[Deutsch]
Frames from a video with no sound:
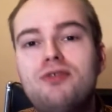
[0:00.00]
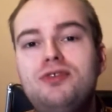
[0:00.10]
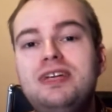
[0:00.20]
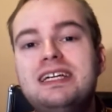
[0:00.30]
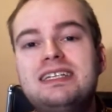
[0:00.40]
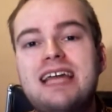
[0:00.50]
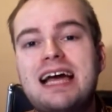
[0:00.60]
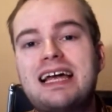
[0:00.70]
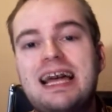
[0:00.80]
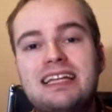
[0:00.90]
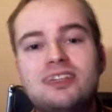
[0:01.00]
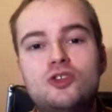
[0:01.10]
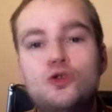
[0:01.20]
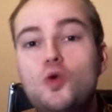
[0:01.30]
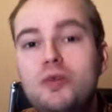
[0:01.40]
vielen Dank an
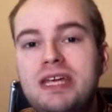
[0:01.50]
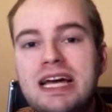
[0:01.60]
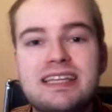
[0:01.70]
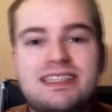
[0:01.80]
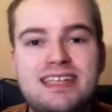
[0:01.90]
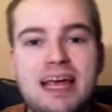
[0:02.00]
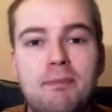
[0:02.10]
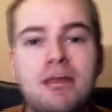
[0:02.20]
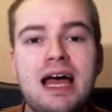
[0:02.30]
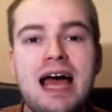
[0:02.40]
Tobi, an Sam,